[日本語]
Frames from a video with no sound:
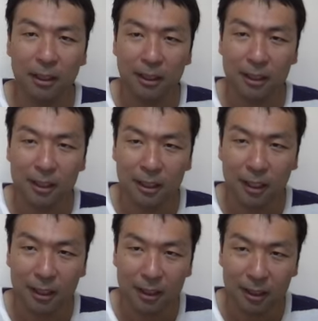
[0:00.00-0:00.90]
信
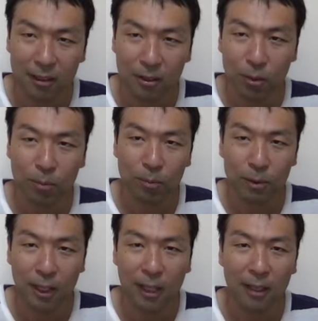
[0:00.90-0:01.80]
頼できるショップ
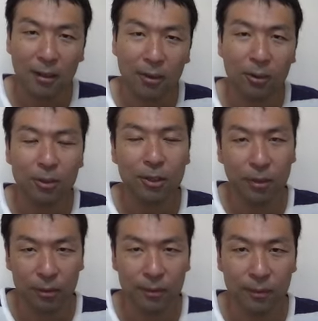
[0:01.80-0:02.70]
や
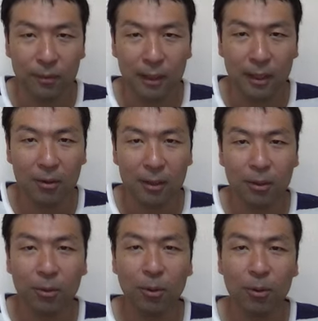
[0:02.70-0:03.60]
オークションなどで
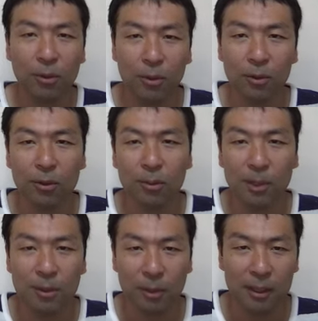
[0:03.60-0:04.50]
の購入をお勧め
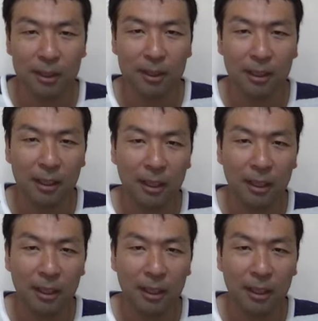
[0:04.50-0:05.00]
します、